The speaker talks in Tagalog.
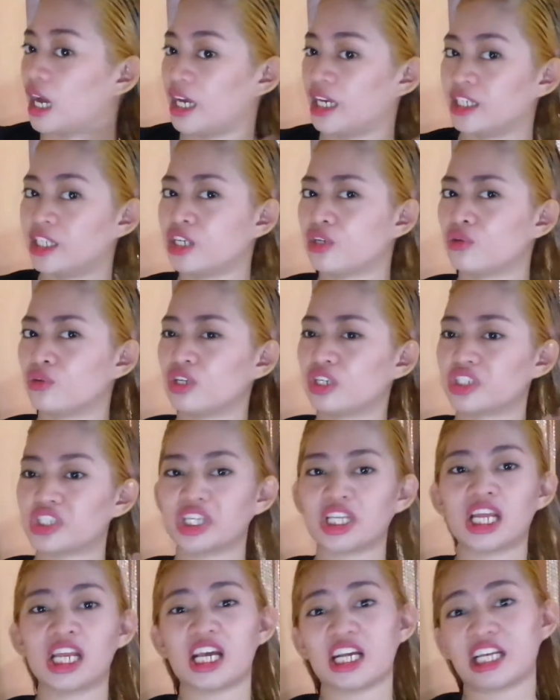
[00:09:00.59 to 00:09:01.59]
hindi ko na
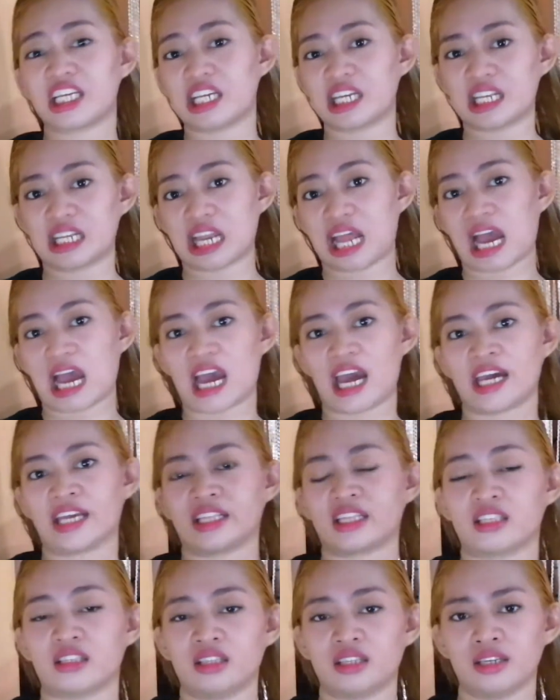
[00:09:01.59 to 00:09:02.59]
siya nalagyan lahat.